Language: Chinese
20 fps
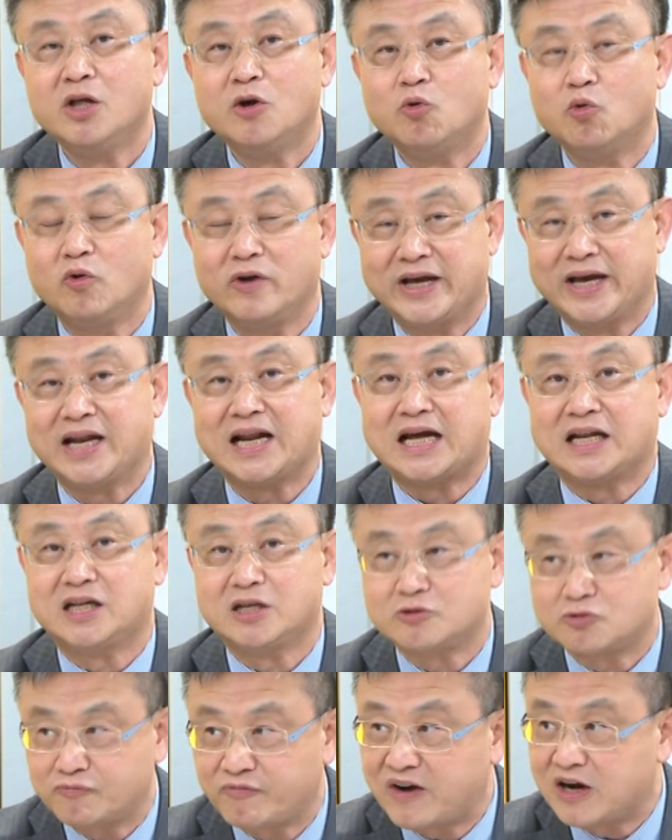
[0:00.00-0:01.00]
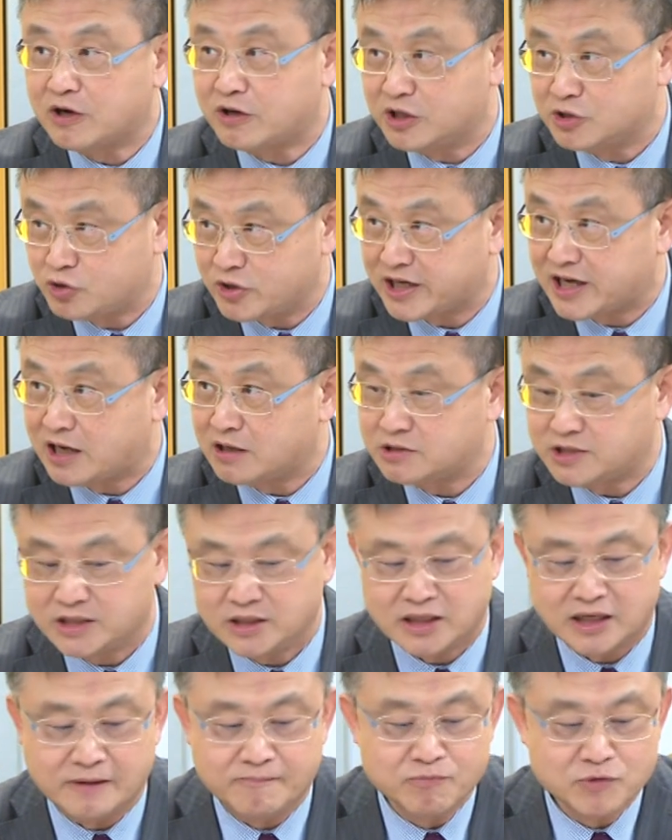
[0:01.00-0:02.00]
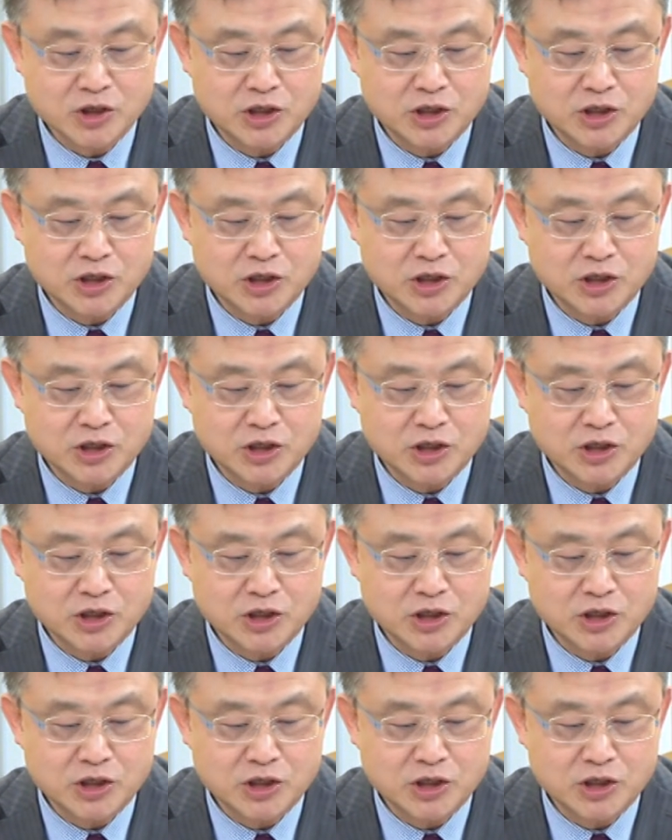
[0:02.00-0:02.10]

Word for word: 五年来的放款最高金额，